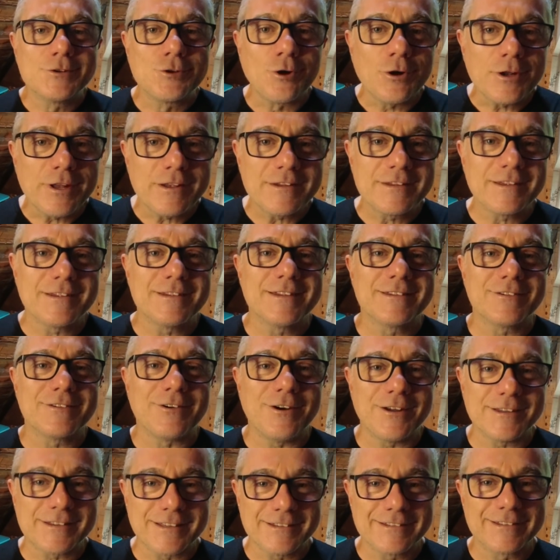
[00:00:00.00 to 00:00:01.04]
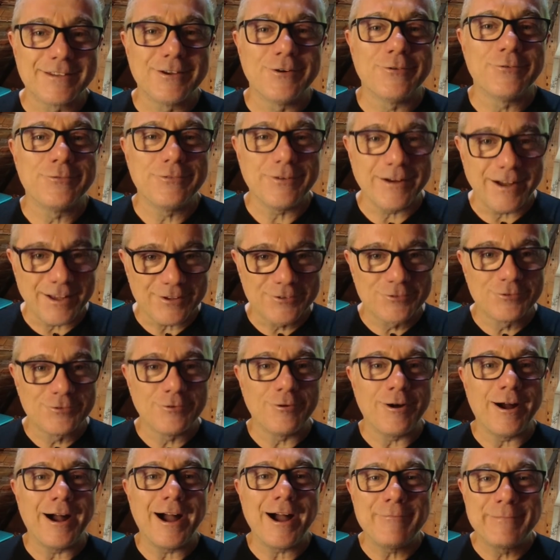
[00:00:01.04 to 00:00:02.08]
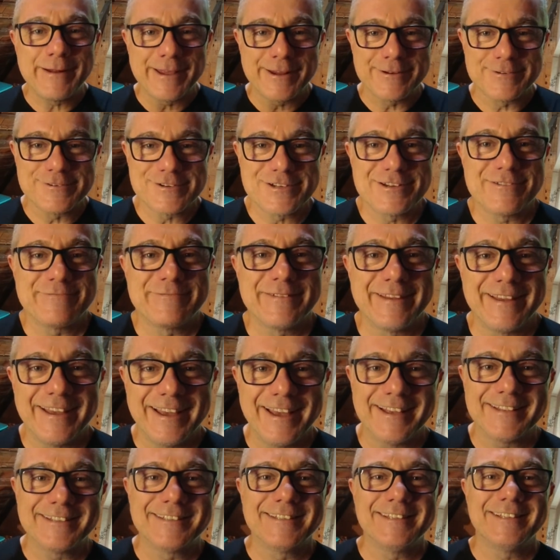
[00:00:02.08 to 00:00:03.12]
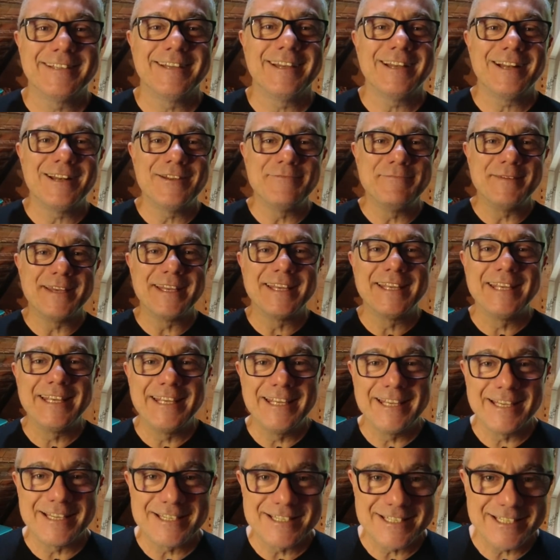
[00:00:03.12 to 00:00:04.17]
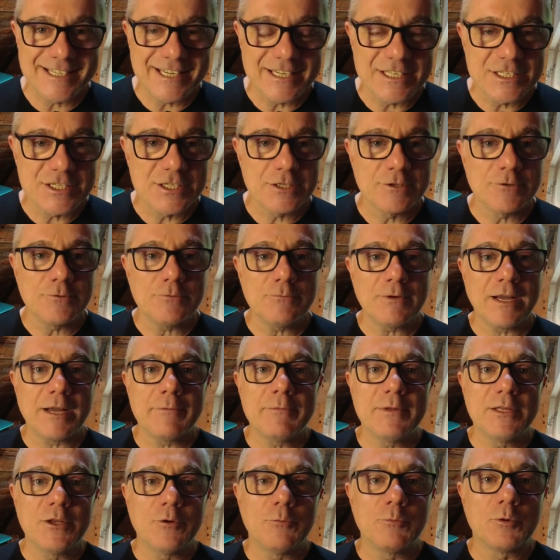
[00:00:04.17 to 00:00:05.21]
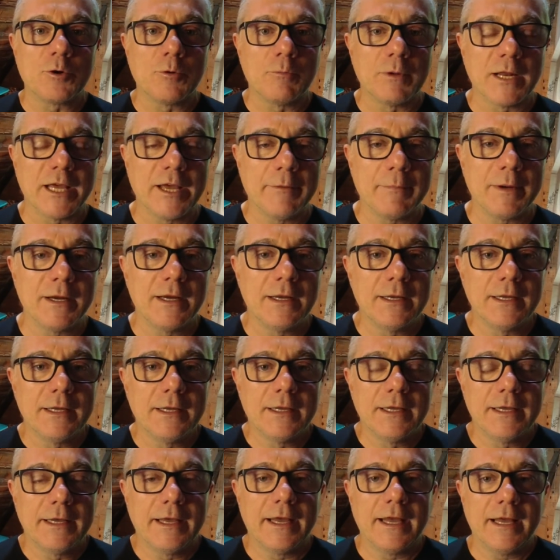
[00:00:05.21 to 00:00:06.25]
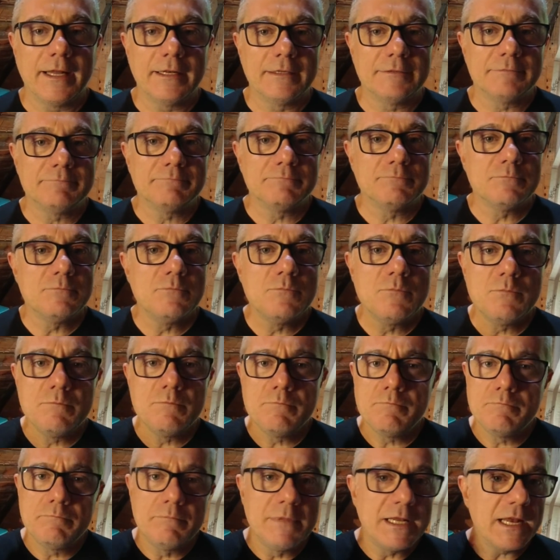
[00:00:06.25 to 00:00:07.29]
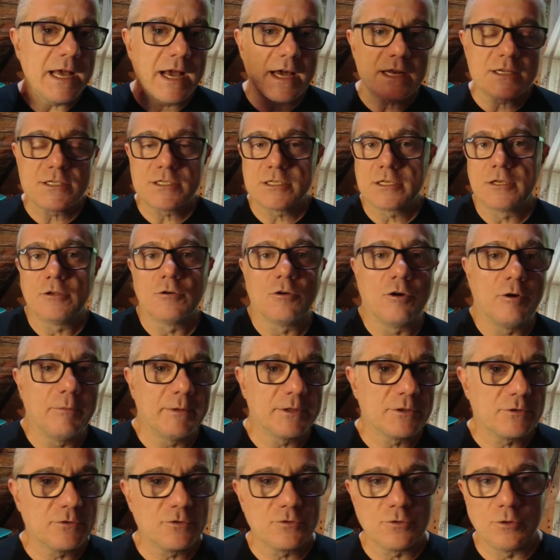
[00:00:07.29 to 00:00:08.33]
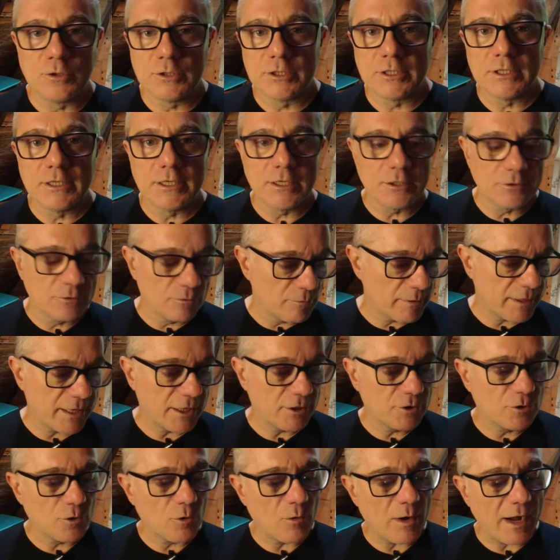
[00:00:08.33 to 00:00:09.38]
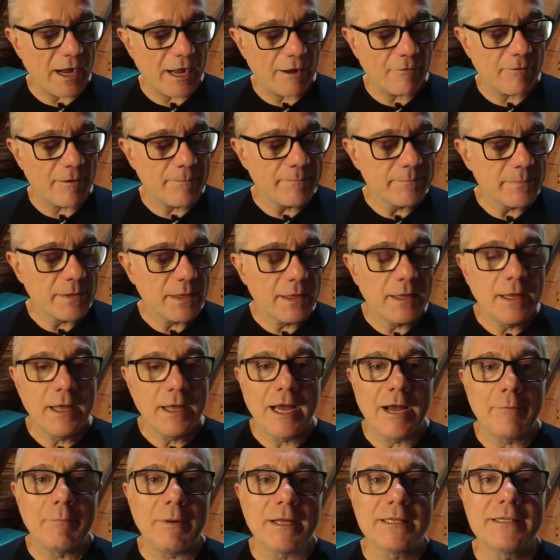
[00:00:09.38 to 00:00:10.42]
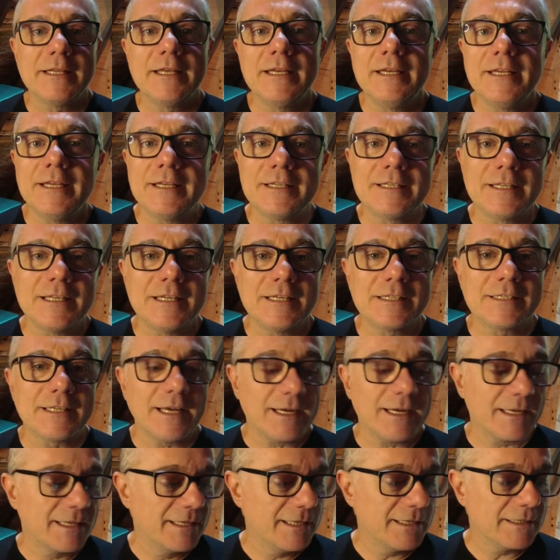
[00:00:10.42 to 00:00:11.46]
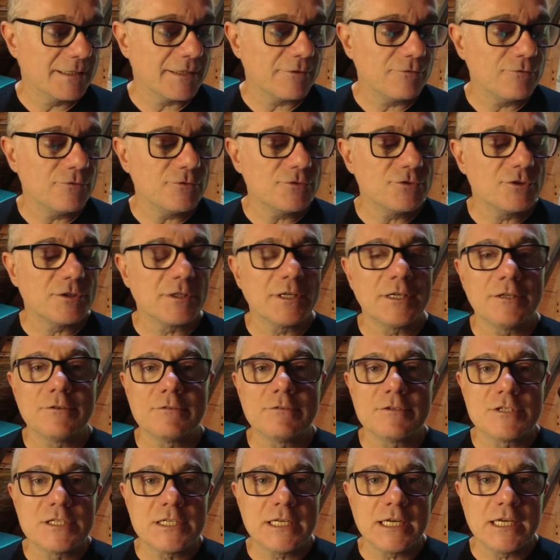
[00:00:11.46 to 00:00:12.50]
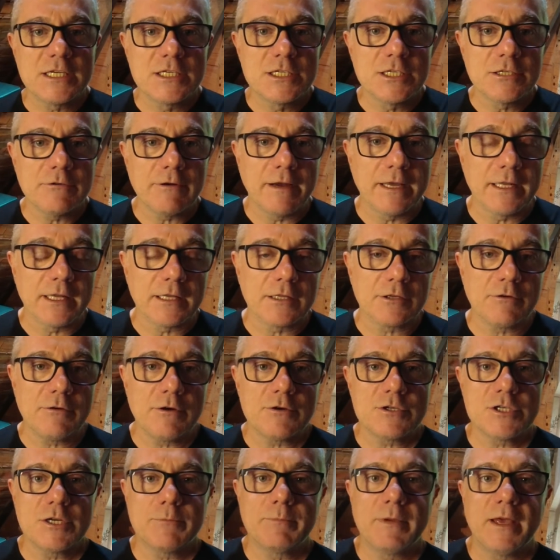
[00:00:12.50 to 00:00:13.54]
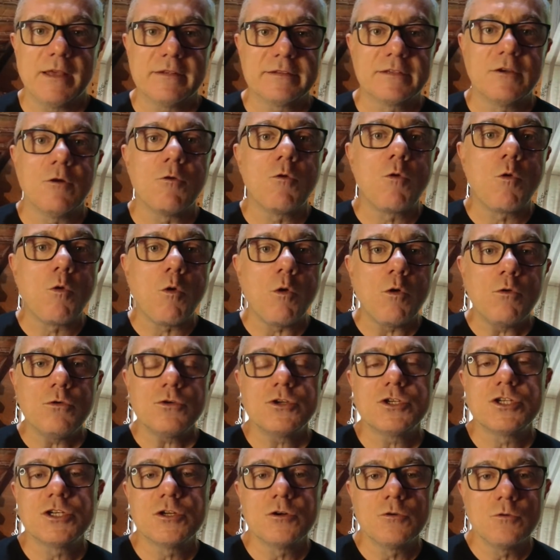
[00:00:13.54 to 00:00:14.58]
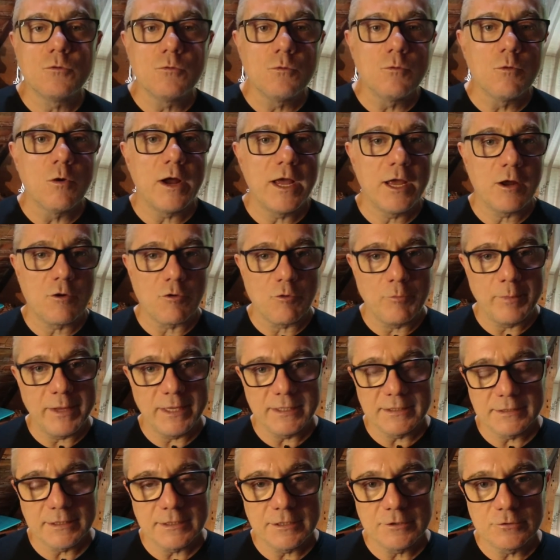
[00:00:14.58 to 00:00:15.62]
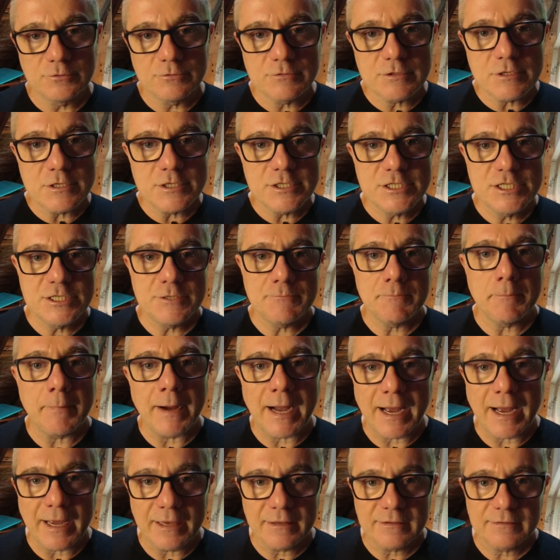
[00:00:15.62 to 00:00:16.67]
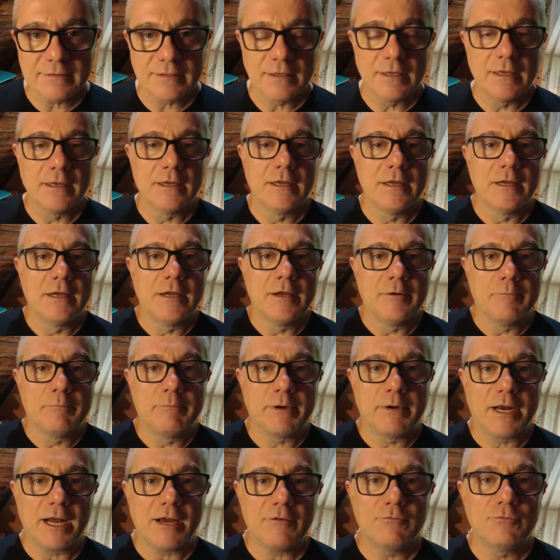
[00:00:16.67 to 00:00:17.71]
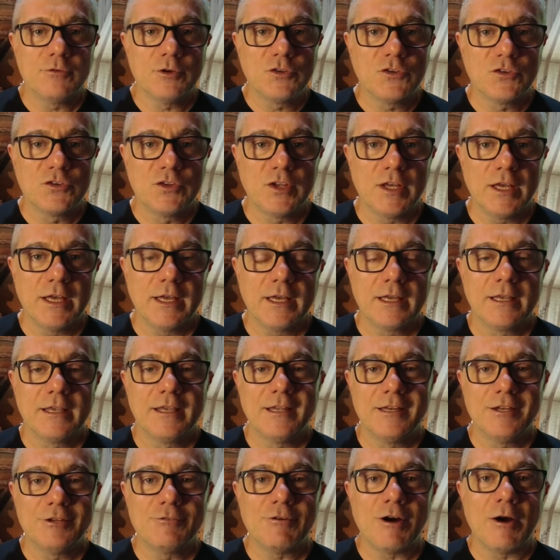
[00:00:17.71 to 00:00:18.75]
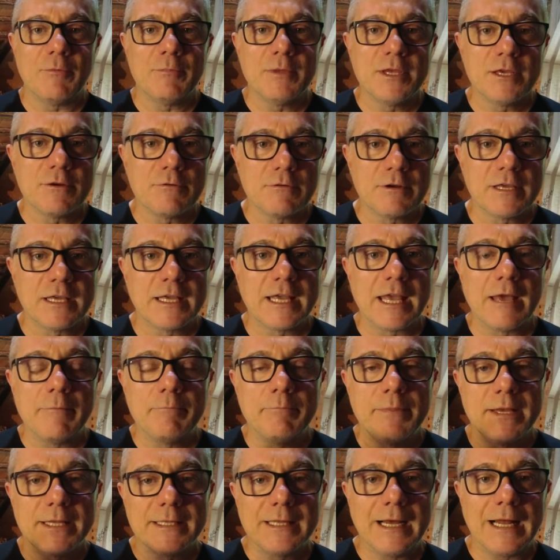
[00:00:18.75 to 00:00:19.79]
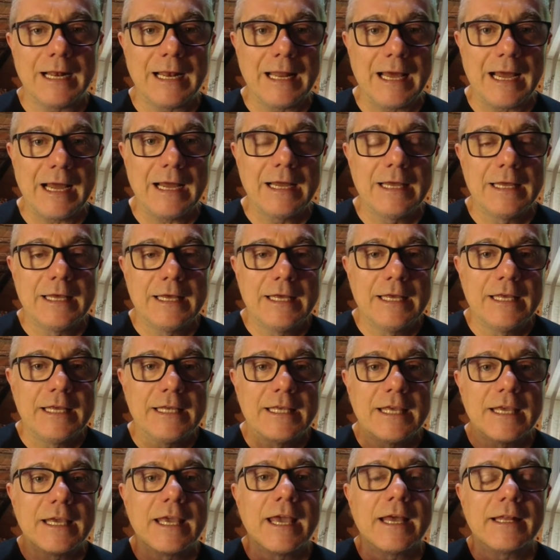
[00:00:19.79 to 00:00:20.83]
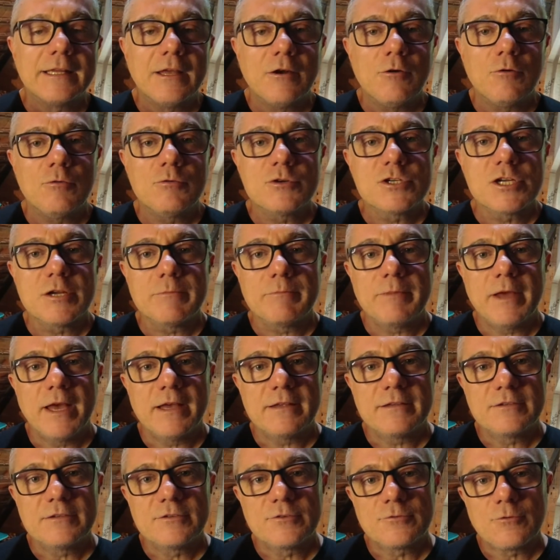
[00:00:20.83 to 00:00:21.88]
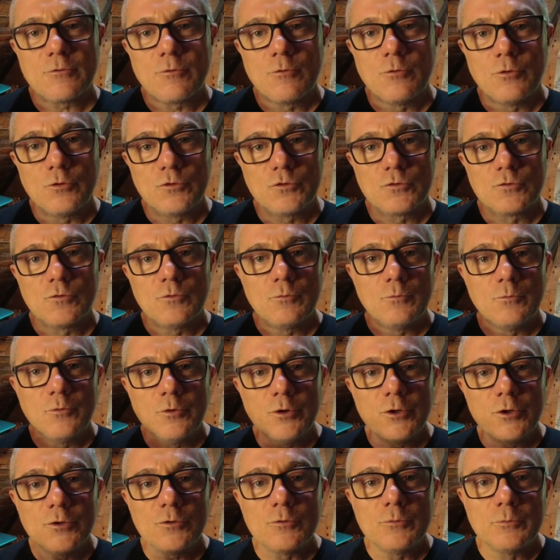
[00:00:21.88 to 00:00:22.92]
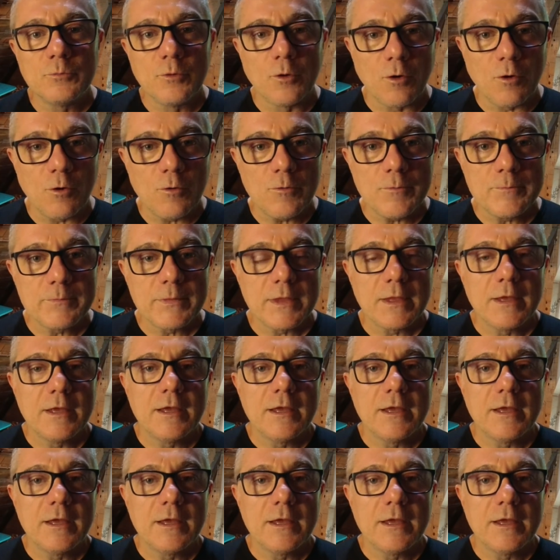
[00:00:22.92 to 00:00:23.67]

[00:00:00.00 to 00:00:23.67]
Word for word: Todas as rotas que eu faço abrem no GPS e ele me guia direitinho, nunca me deu problema é, milhares de quilômetros rodando, nunca entrou água. A bateria dele está aqui, está funcionando direitinho ainda. Então é um GPS que eu continuo recomendando demais para você, querido amigo, que quer pedalar e que quer ter um GPS de um custo muito bom